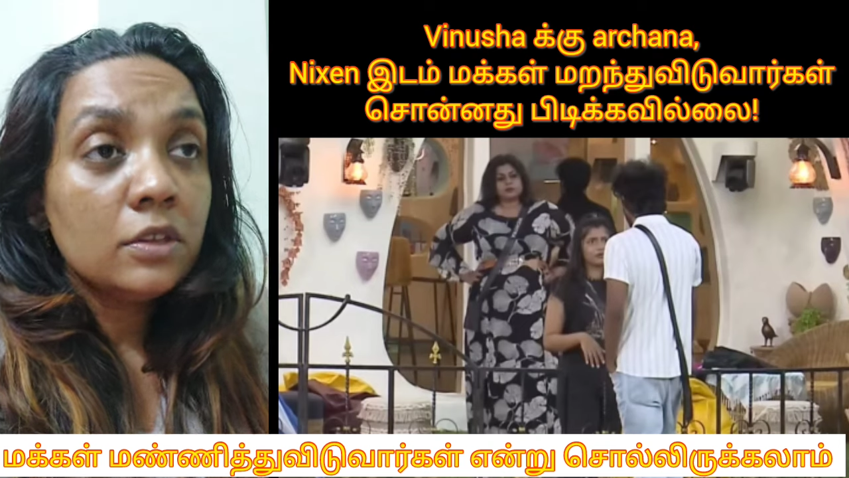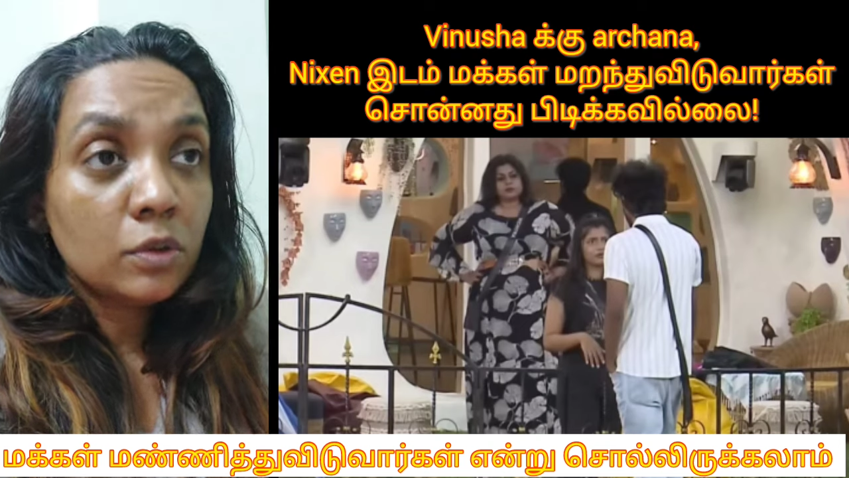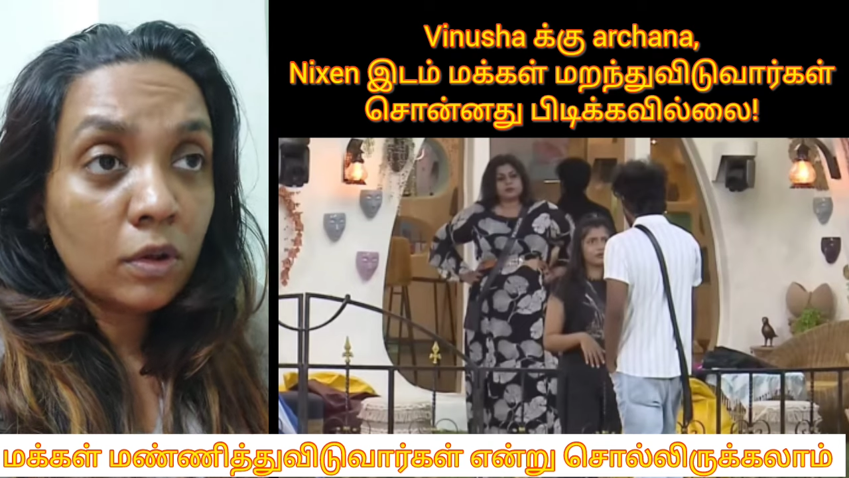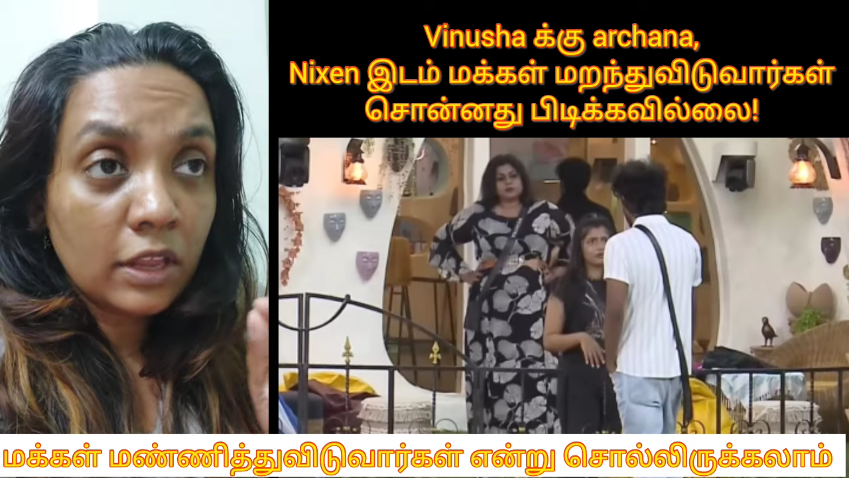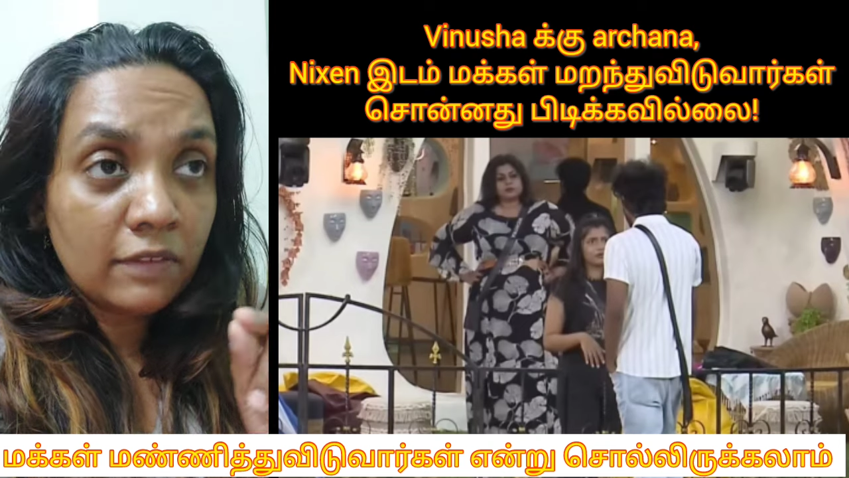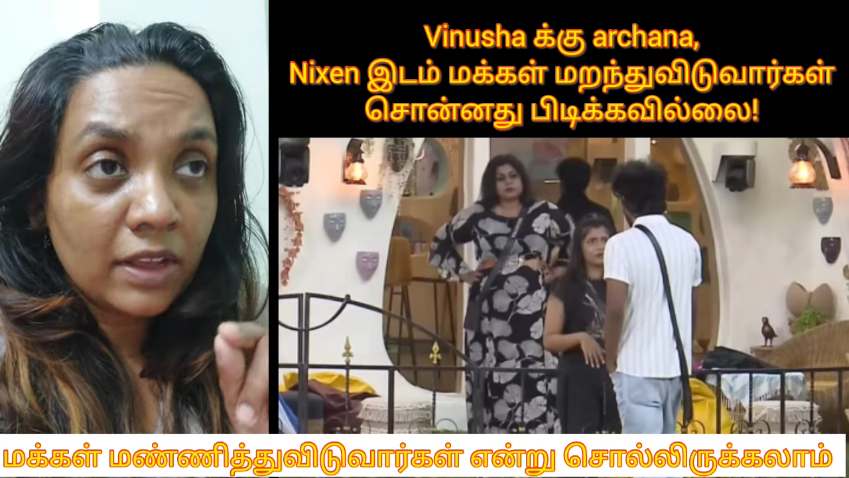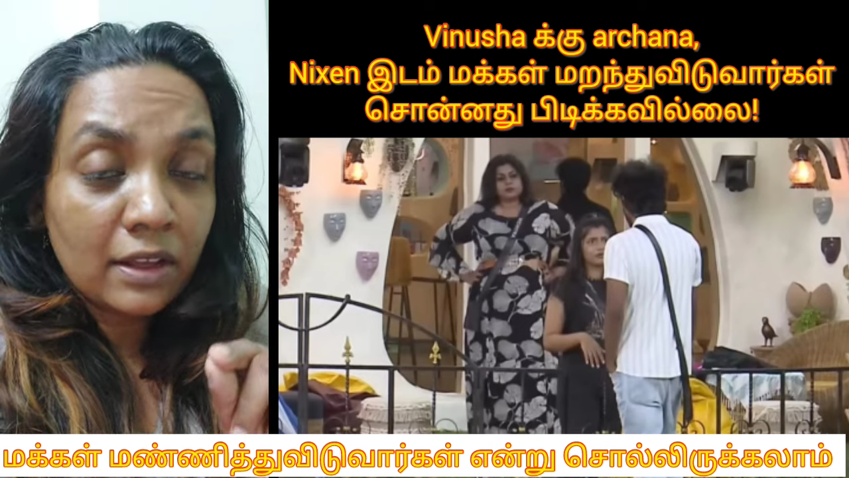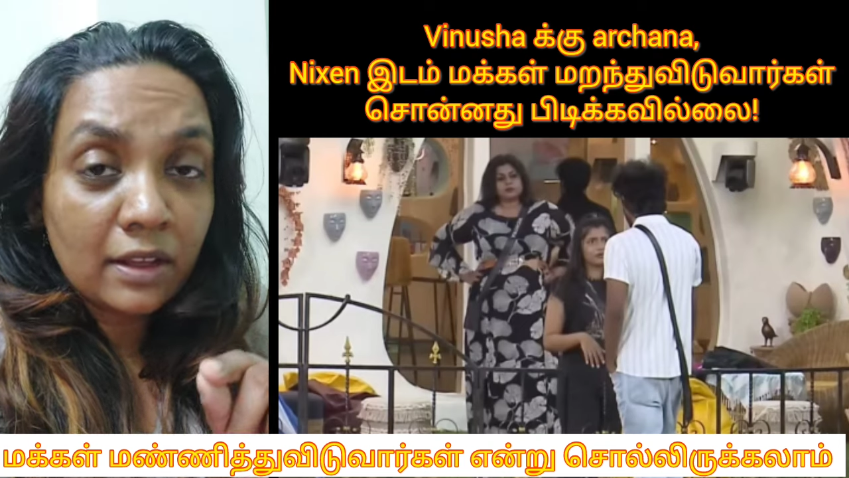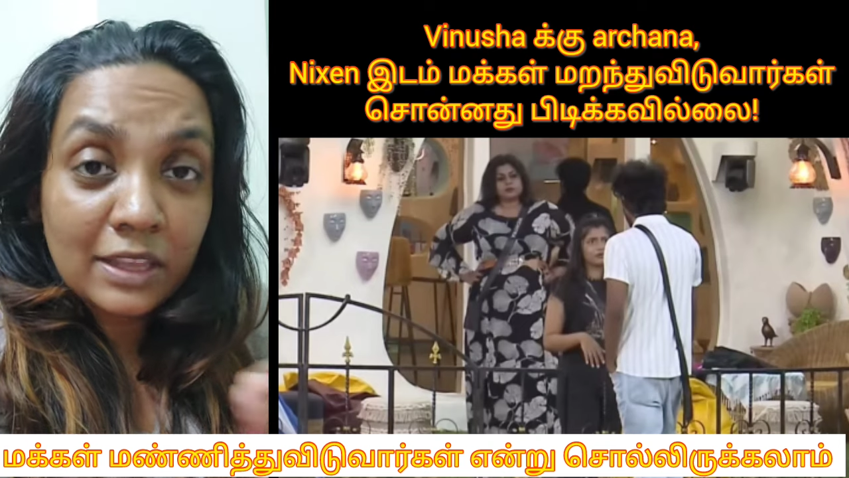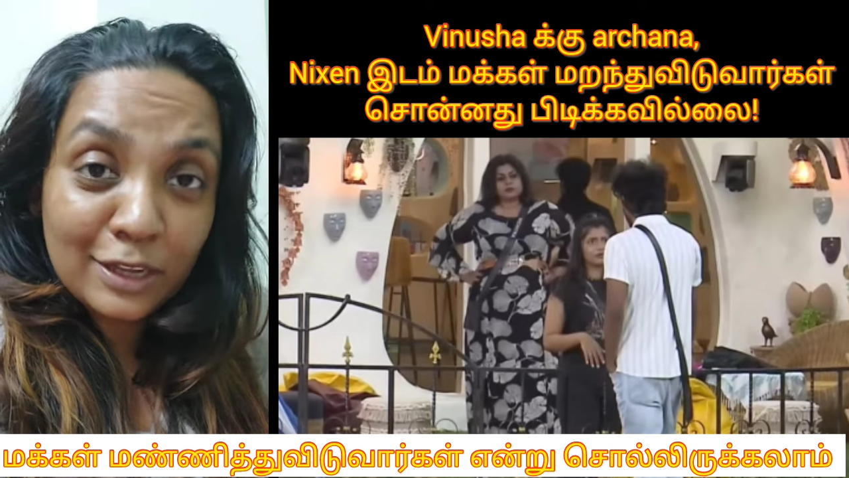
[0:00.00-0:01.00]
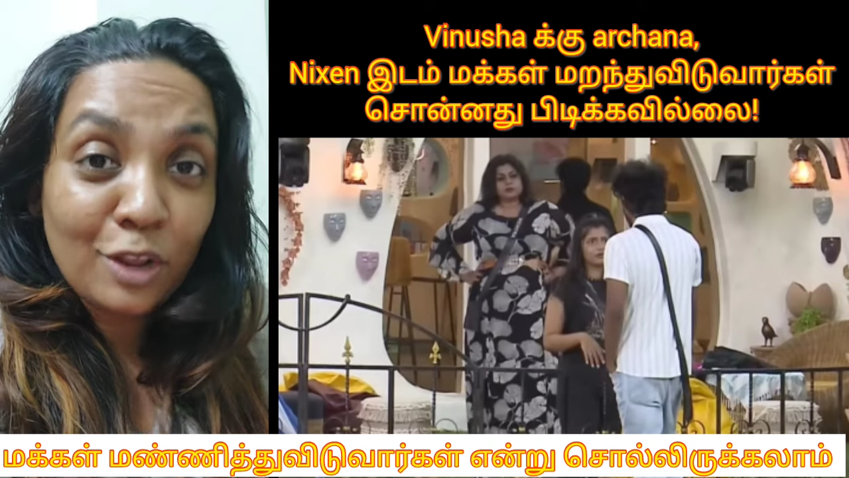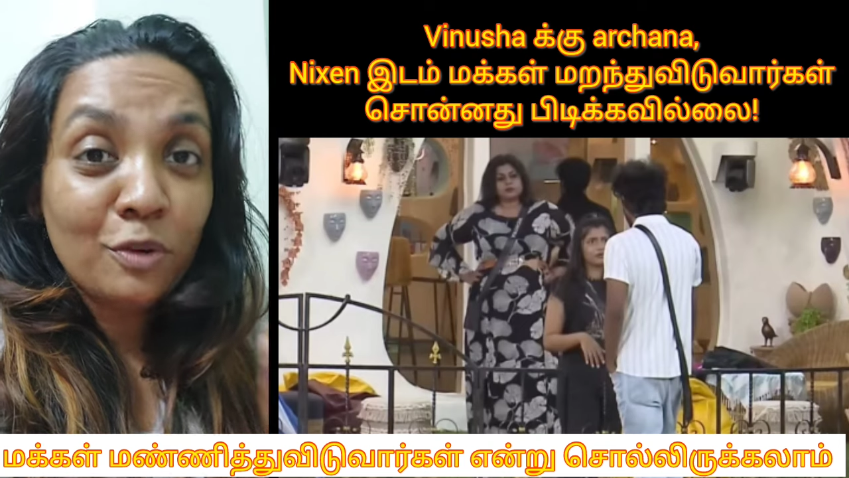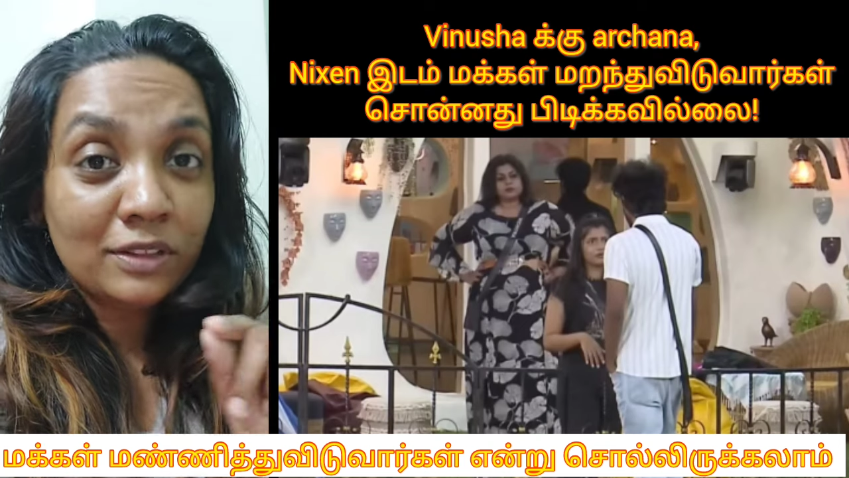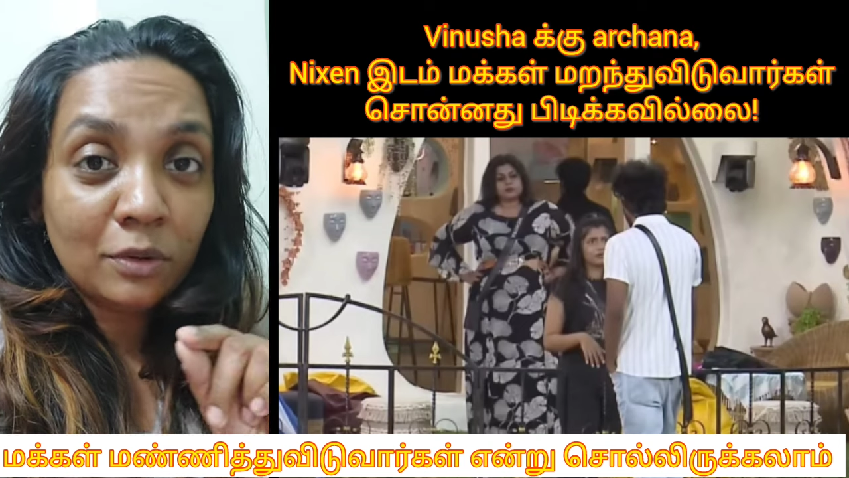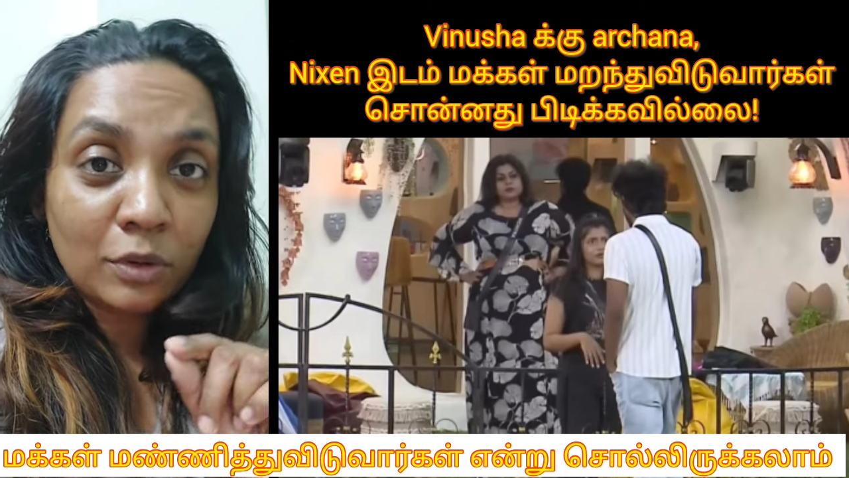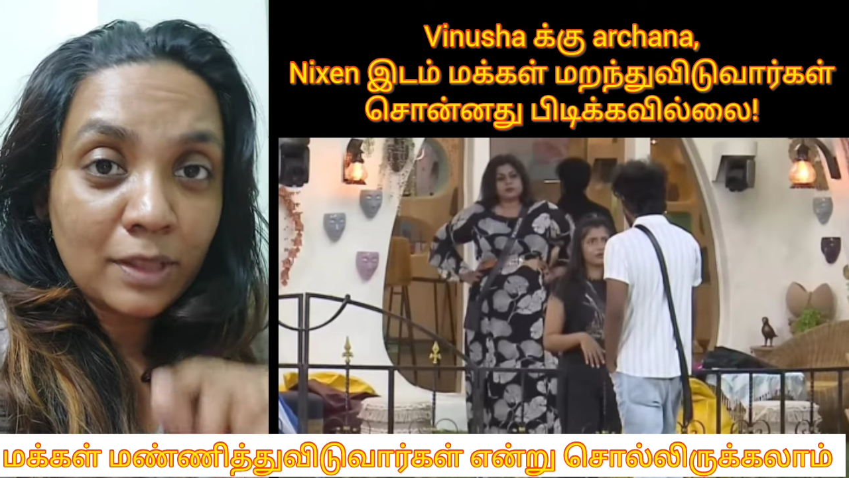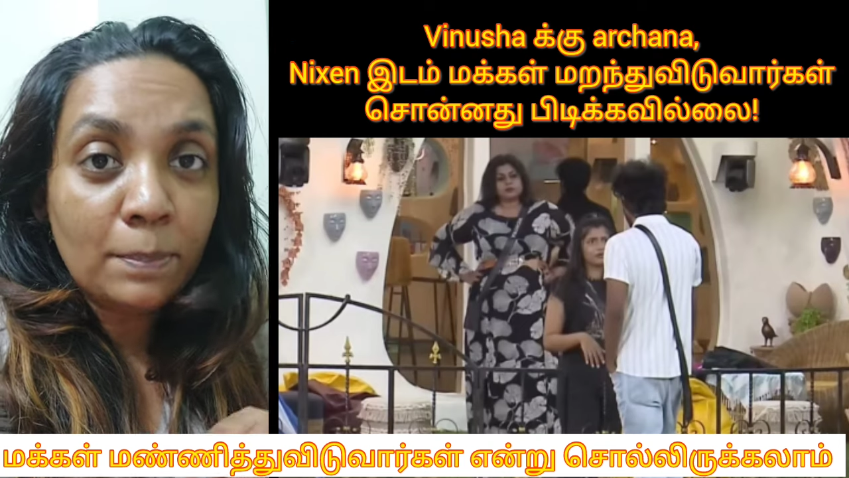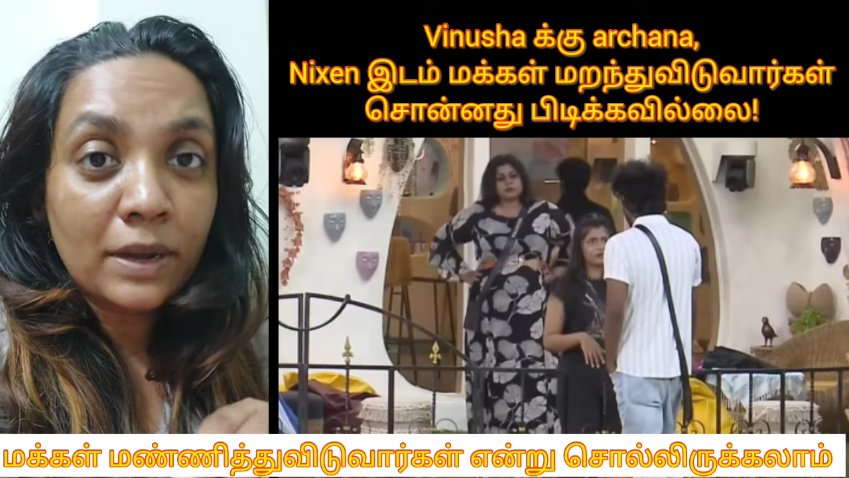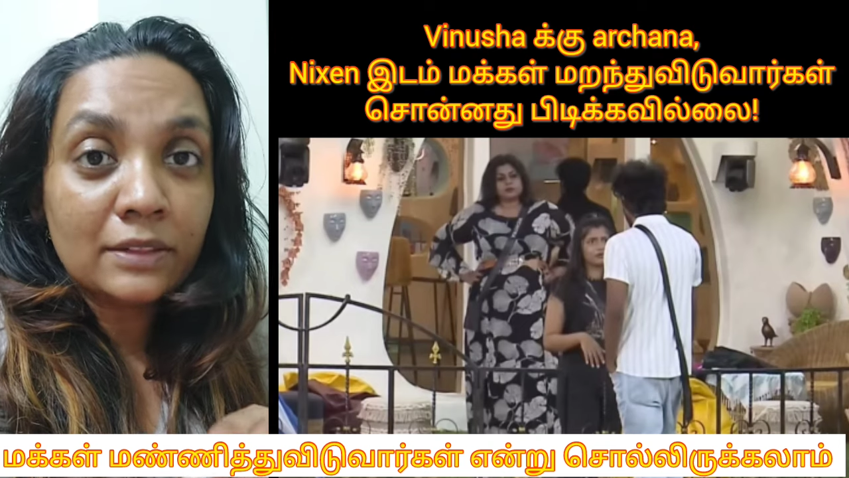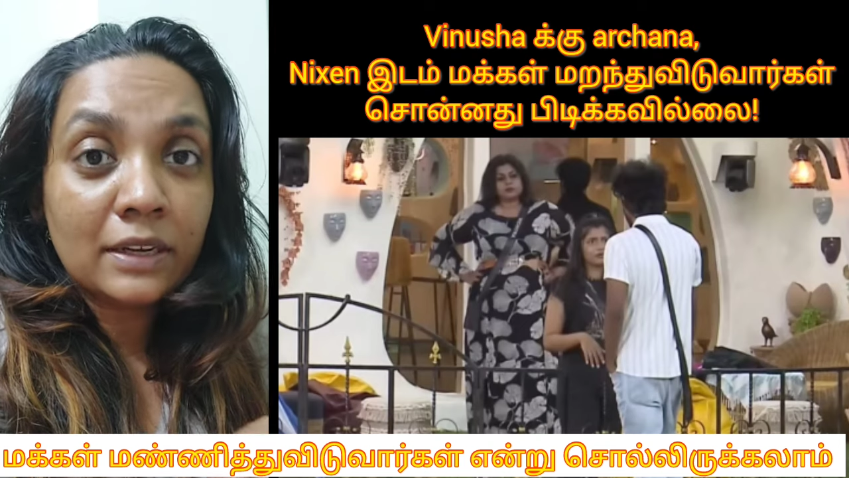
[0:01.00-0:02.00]
சோ இவங்க இதுலயும் வந்து ஒரு
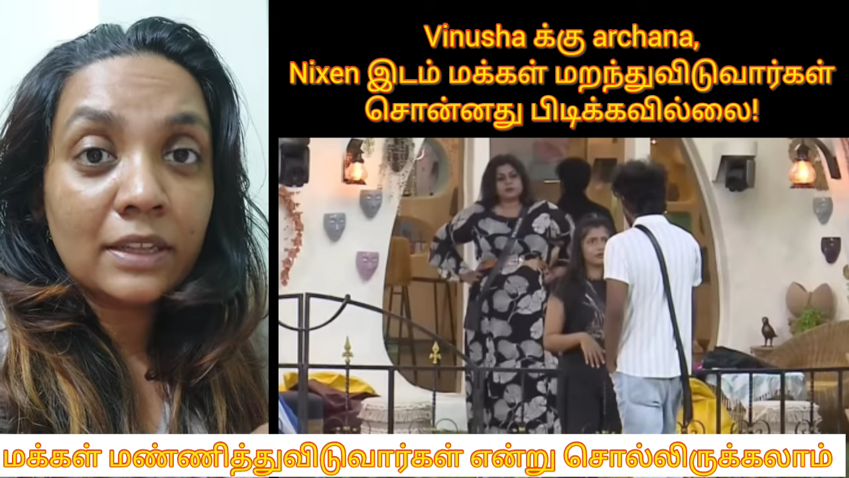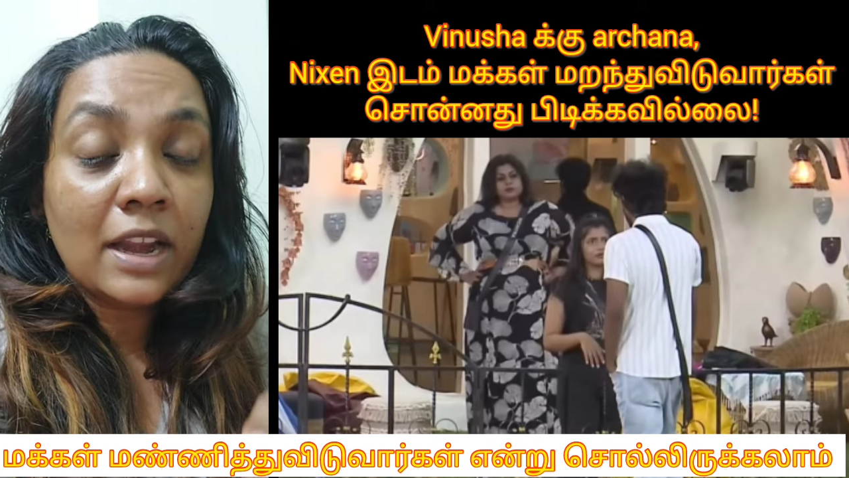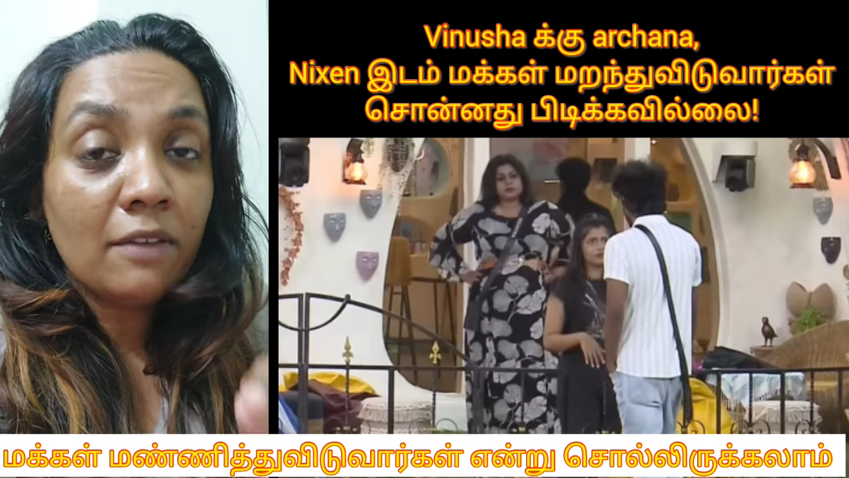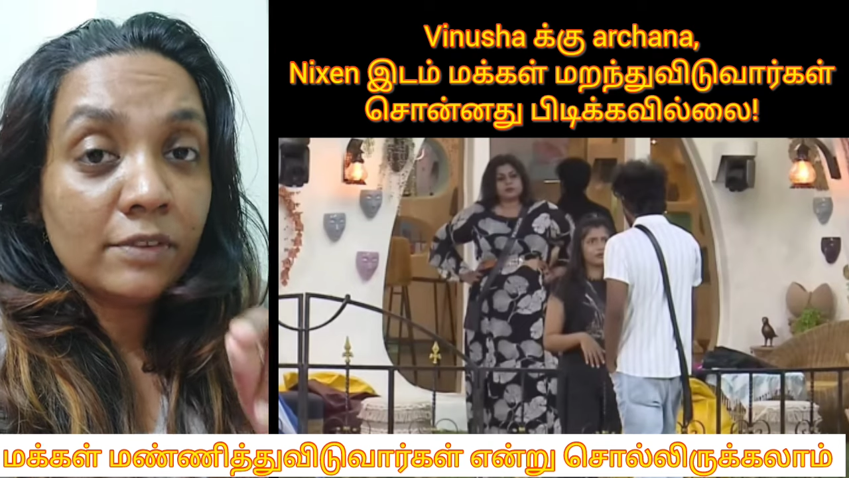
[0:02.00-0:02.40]
தப்பு நடந்திருக்கு ஏன்னா